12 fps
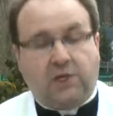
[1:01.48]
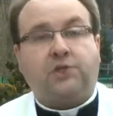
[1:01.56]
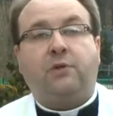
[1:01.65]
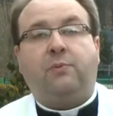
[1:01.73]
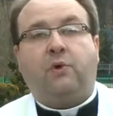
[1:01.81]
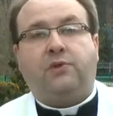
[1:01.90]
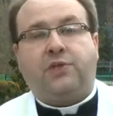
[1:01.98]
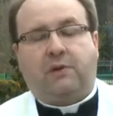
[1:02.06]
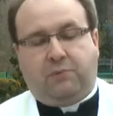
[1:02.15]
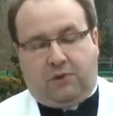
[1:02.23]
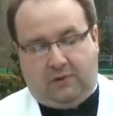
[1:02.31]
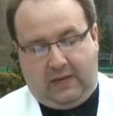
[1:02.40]
jeszcze było
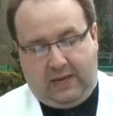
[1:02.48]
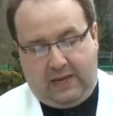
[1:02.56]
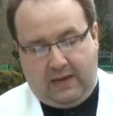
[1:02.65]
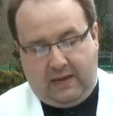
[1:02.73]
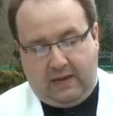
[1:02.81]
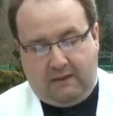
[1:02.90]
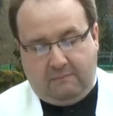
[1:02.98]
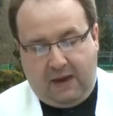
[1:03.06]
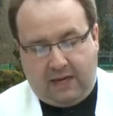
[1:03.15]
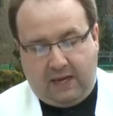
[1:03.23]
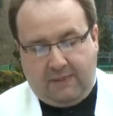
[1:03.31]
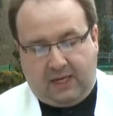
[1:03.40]
ciemno,
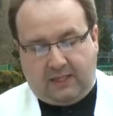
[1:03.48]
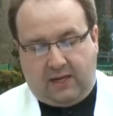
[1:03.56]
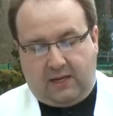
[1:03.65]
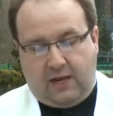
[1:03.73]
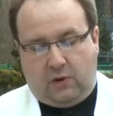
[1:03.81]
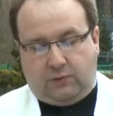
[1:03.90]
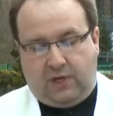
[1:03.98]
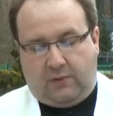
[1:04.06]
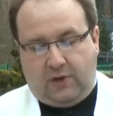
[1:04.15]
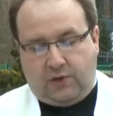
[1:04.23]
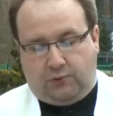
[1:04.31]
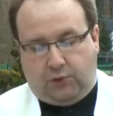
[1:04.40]
Maria Magdalena
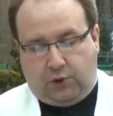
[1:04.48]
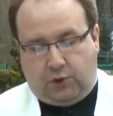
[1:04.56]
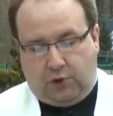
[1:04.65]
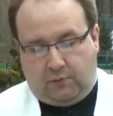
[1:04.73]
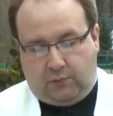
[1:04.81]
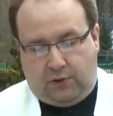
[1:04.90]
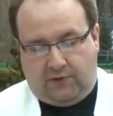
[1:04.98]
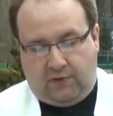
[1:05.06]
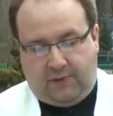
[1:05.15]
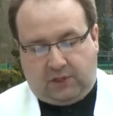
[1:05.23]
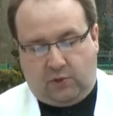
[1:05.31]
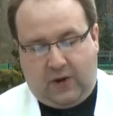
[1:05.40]
udała się do grobu i
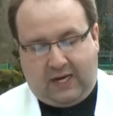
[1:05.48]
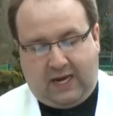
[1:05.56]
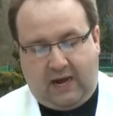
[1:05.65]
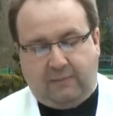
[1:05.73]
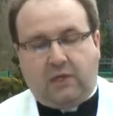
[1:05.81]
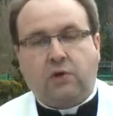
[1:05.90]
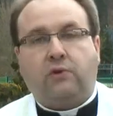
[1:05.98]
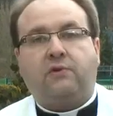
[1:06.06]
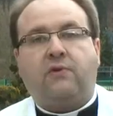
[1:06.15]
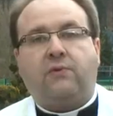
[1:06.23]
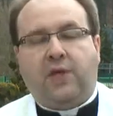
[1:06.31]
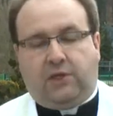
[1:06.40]
zobaczyła kamień
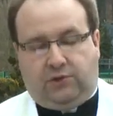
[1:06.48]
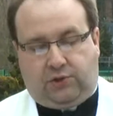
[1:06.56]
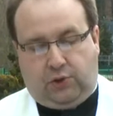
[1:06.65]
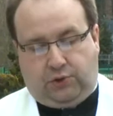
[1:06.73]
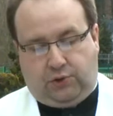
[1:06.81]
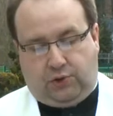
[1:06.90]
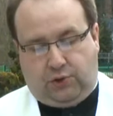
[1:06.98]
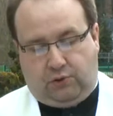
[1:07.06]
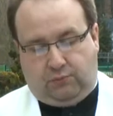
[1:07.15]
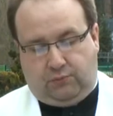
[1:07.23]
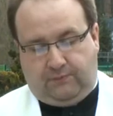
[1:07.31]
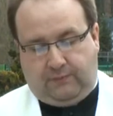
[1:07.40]
odsunięty od
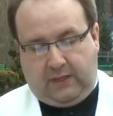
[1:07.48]
grobu.